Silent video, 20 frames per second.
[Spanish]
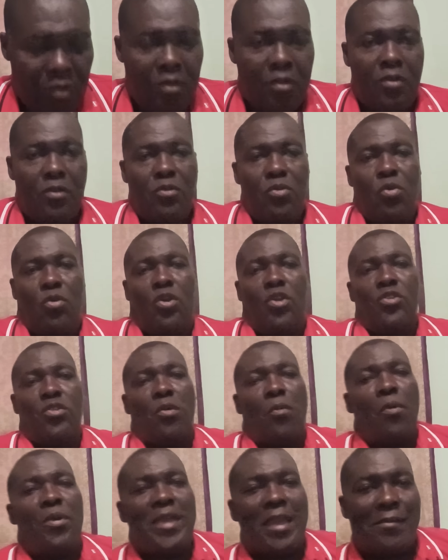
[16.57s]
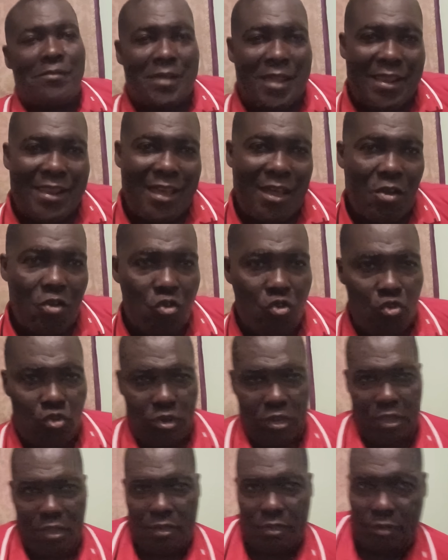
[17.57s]
Lo que yo voy a hablar
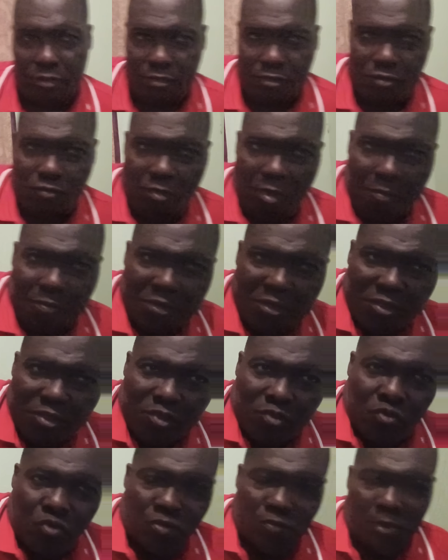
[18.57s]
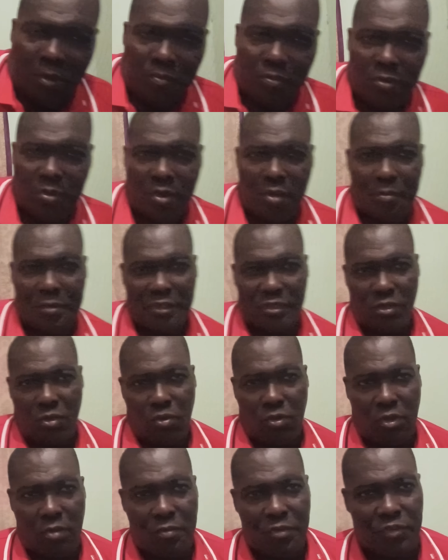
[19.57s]
ahora, voy a pedir disculpas primeramente a
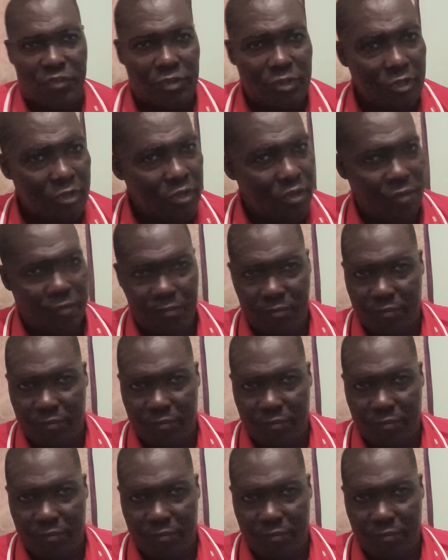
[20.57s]
los que me siguen.